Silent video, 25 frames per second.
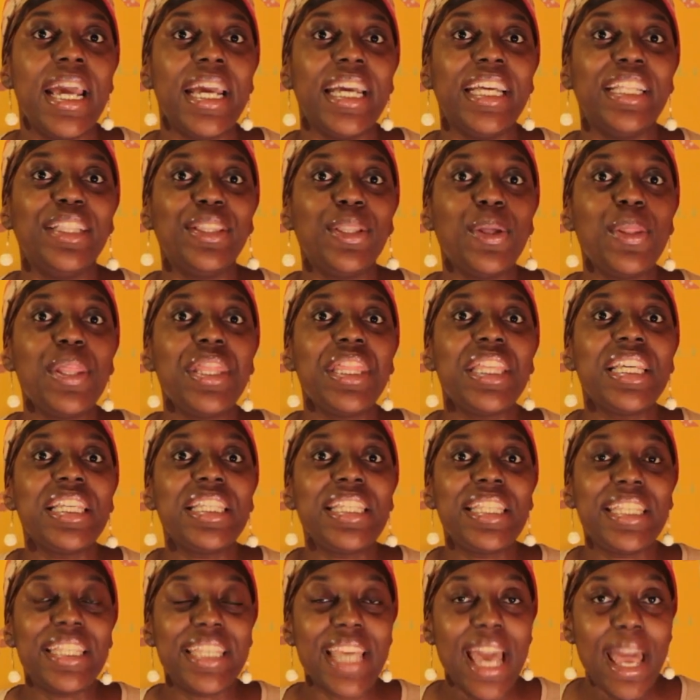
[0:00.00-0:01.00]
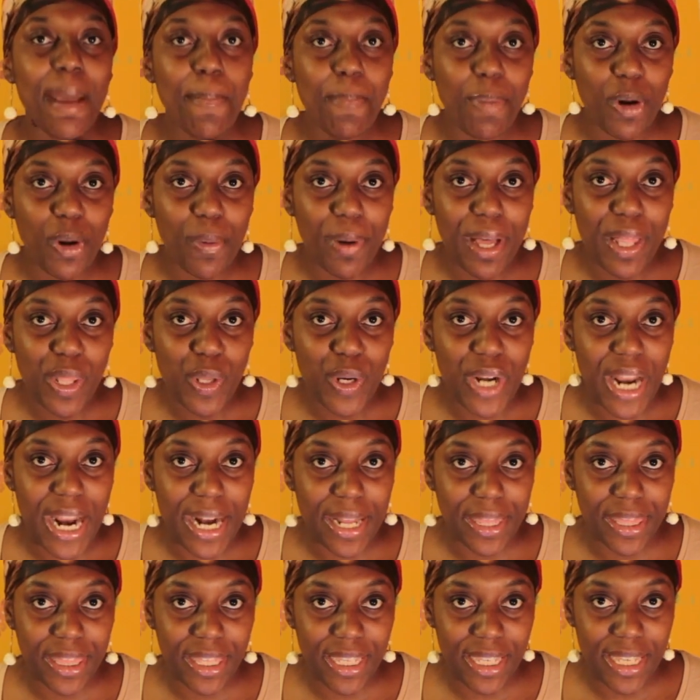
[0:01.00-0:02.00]
Entonces ya he probado la
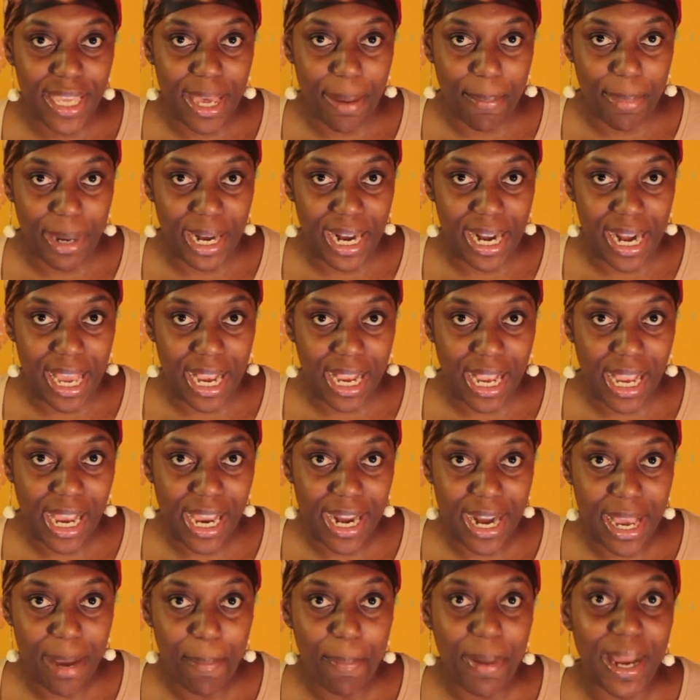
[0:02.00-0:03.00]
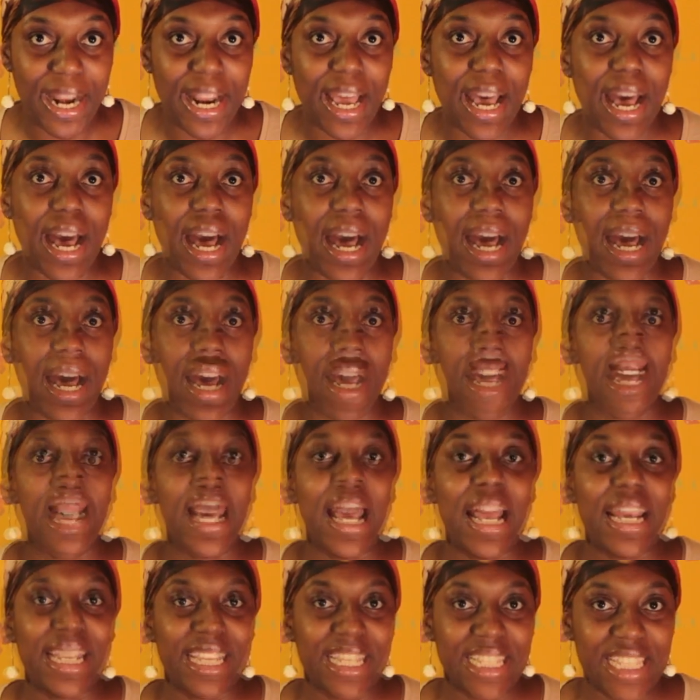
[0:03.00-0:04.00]
arcilla para la cara,
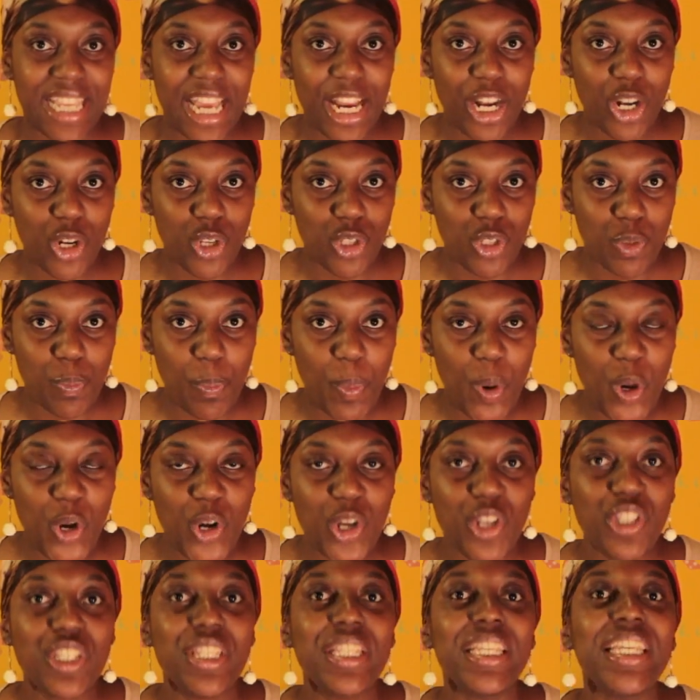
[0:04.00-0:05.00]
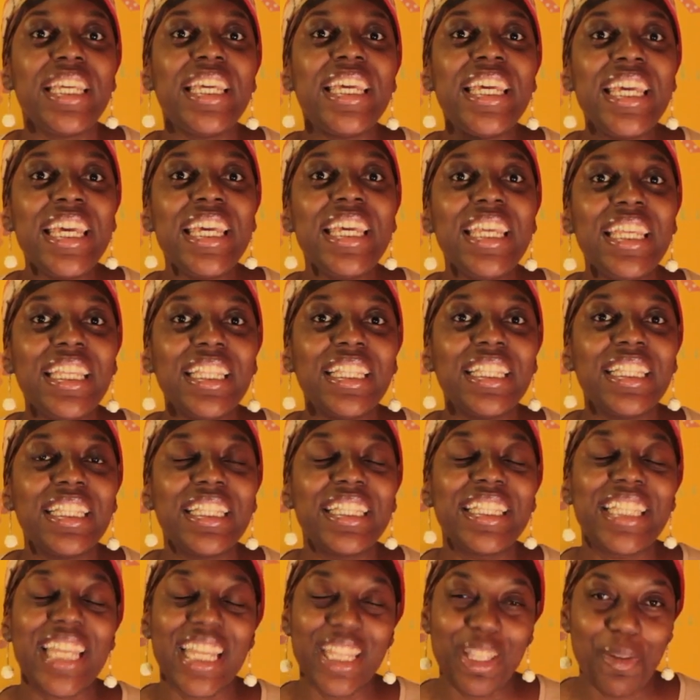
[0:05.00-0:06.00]
para alisar los poros y
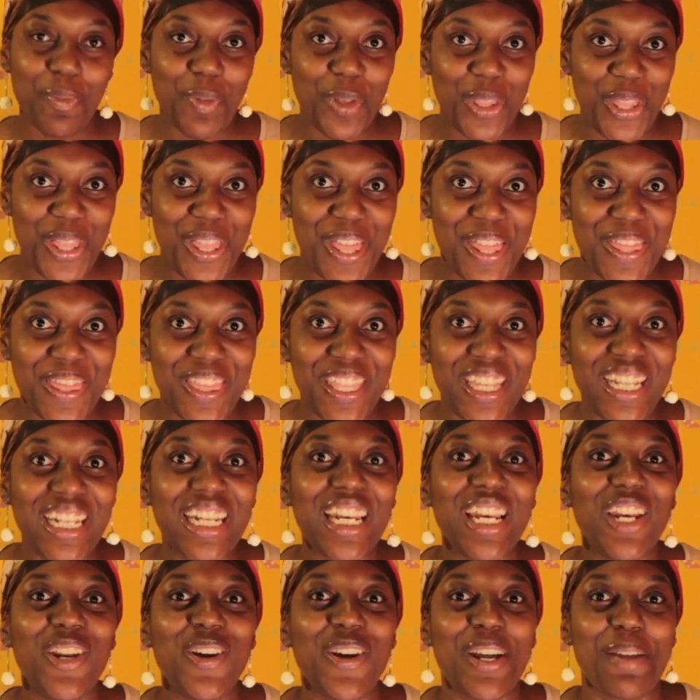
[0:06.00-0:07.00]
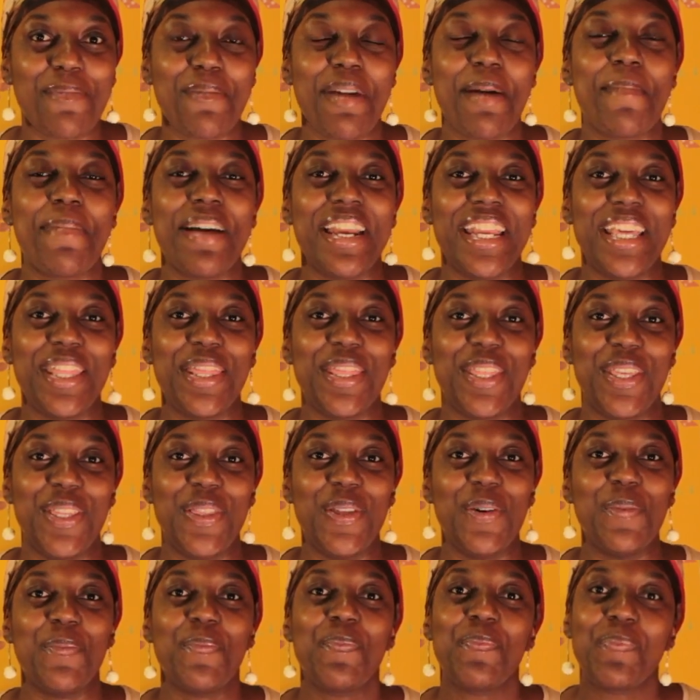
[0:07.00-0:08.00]
ya te puedo decir lo que me ha
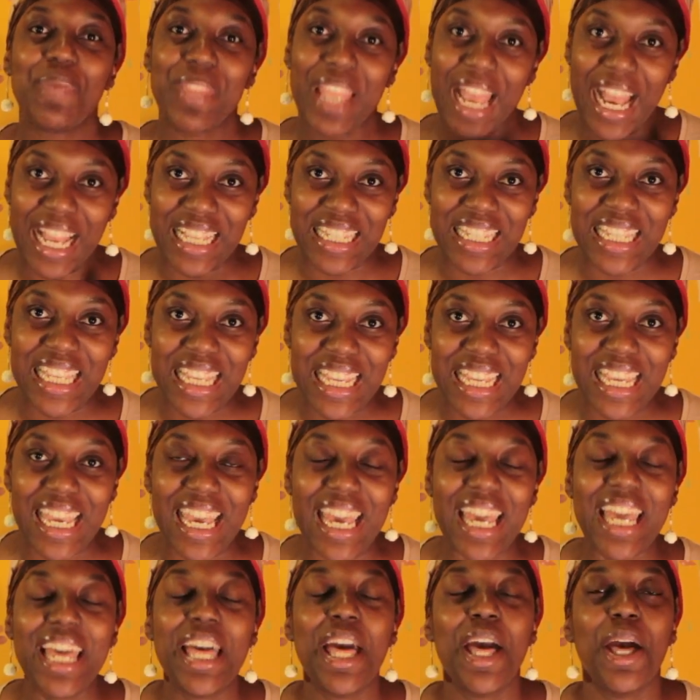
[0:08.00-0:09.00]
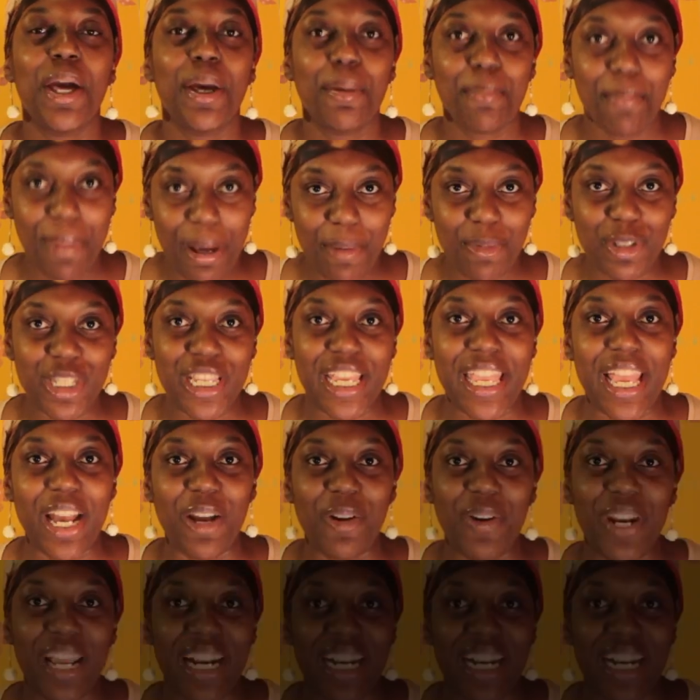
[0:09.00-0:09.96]
parecido. Así que Vamos allá con